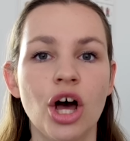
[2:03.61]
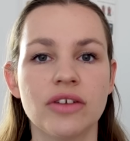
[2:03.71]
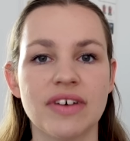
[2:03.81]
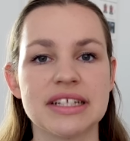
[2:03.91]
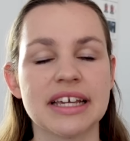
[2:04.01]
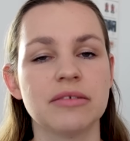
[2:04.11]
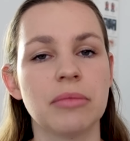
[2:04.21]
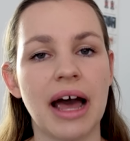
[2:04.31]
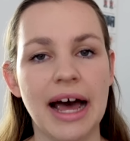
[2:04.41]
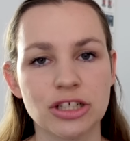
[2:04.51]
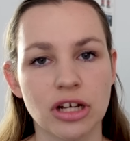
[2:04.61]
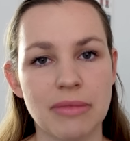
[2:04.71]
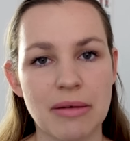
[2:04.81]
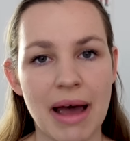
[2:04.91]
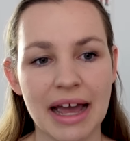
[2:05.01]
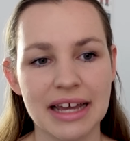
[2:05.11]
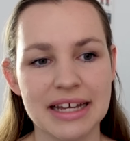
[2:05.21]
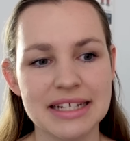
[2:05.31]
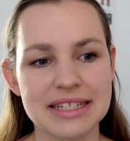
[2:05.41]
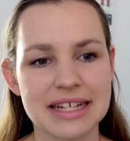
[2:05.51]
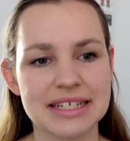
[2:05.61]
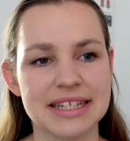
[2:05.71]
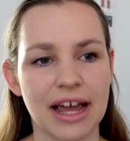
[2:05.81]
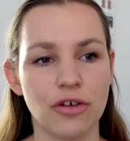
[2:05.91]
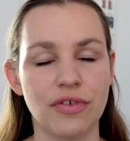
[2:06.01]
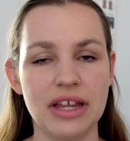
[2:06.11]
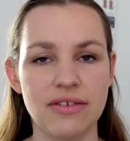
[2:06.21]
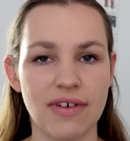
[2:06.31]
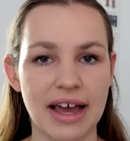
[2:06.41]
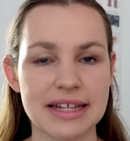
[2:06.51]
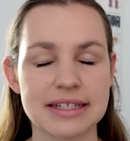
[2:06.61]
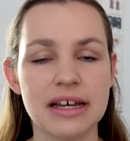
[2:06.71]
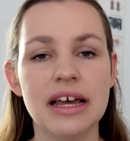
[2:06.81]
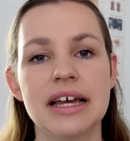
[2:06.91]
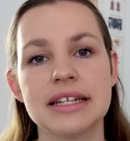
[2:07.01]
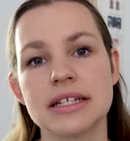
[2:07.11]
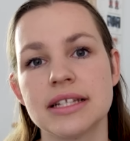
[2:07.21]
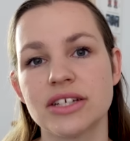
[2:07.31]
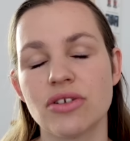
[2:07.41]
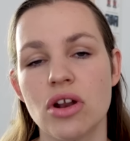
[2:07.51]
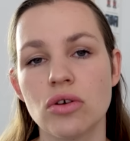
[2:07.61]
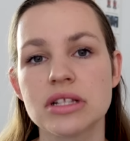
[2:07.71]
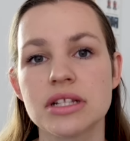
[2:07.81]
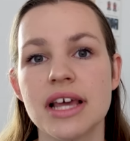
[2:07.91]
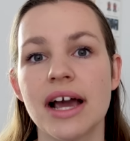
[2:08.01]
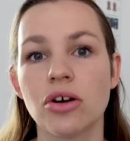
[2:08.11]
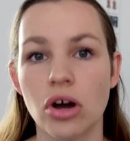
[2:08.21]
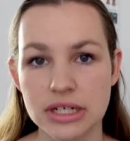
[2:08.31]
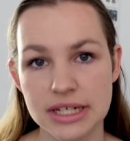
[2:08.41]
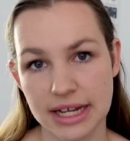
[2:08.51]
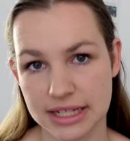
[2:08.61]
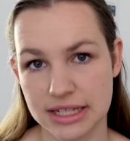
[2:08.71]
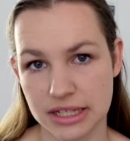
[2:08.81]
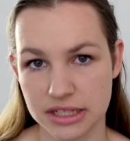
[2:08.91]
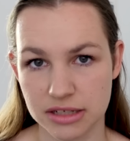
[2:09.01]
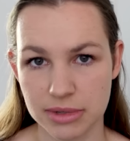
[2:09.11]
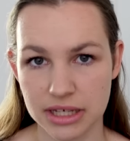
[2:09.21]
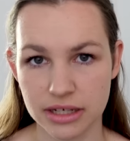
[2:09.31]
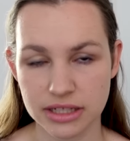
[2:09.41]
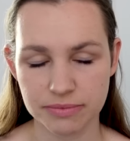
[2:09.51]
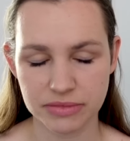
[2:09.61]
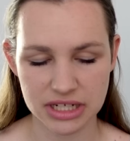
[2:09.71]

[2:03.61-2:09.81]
Und was ich in Beratung immer mache, ist, dass ich darauf hinweise, dass sexuelle Lust sehr kontextsensibel ist.